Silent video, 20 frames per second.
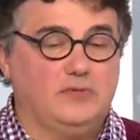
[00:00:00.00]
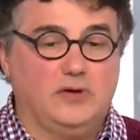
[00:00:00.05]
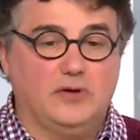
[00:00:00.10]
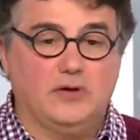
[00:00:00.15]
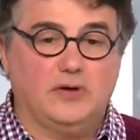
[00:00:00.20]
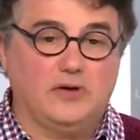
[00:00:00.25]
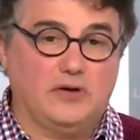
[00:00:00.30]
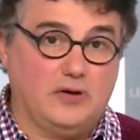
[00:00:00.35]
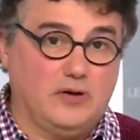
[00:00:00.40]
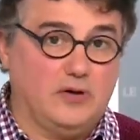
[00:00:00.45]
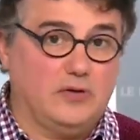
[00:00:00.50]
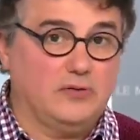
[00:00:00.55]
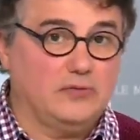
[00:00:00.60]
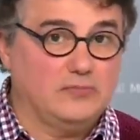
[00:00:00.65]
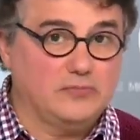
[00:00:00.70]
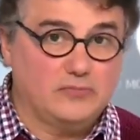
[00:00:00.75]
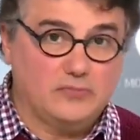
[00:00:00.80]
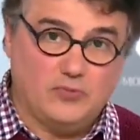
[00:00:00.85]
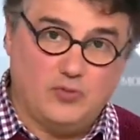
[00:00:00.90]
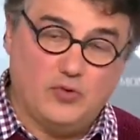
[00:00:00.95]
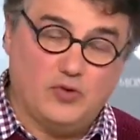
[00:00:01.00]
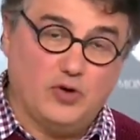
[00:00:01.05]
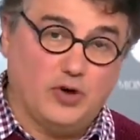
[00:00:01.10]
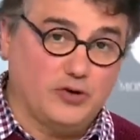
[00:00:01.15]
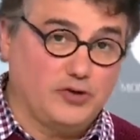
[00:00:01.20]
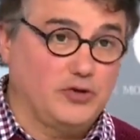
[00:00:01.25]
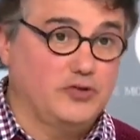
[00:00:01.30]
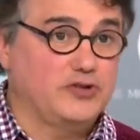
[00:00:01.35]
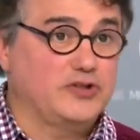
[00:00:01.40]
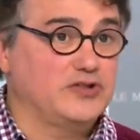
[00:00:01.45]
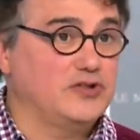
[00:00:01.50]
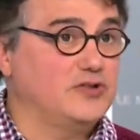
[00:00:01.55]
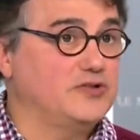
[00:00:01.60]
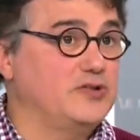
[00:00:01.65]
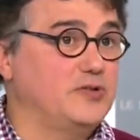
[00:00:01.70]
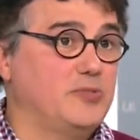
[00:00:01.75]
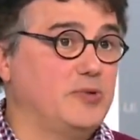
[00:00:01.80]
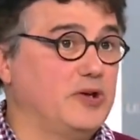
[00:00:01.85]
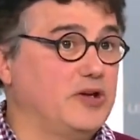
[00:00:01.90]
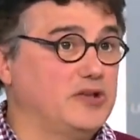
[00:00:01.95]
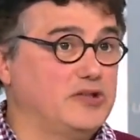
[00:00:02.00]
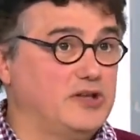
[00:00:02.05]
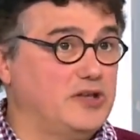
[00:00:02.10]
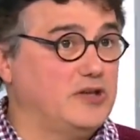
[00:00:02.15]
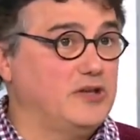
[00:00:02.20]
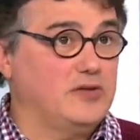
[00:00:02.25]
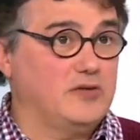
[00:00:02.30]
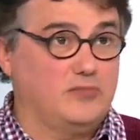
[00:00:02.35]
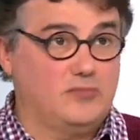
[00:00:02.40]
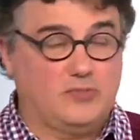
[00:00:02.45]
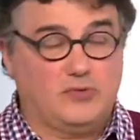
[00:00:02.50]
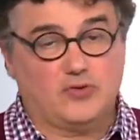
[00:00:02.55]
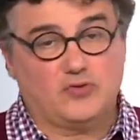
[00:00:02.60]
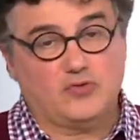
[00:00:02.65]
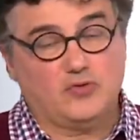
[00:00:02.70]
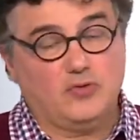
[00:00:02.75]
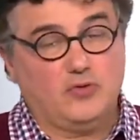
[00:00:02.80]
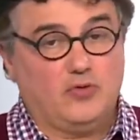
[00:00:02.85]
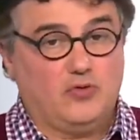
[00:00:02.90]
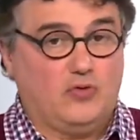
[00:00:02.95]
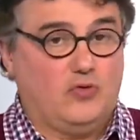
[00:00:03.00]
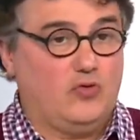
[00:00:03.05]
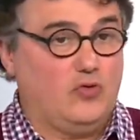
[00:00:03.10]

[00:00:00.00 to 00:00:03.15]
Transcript: bah, Alors, on leur donne des antipyrétiques, bien sûr